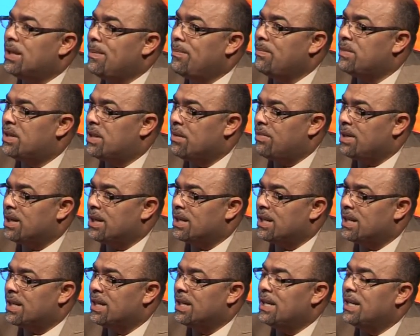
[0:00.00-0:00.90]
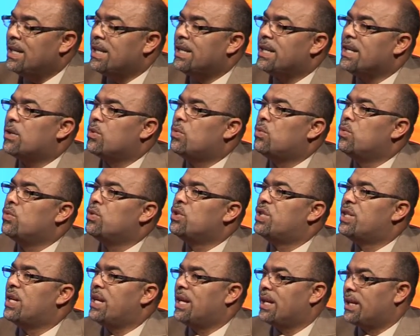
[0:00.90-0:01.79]
تم تبنيه يكون
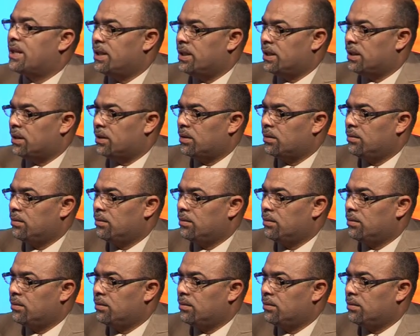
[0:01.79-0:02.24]
شاكر